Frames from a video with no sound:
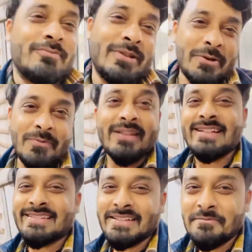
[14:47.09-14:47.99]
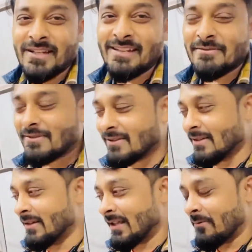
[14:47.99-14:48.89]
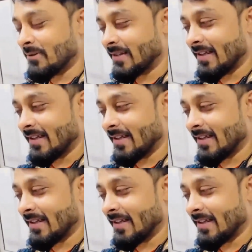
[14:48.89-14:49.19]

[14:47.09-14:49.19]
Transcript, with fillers: देखो मैं चाहता था मेरी आ, क्या बोलते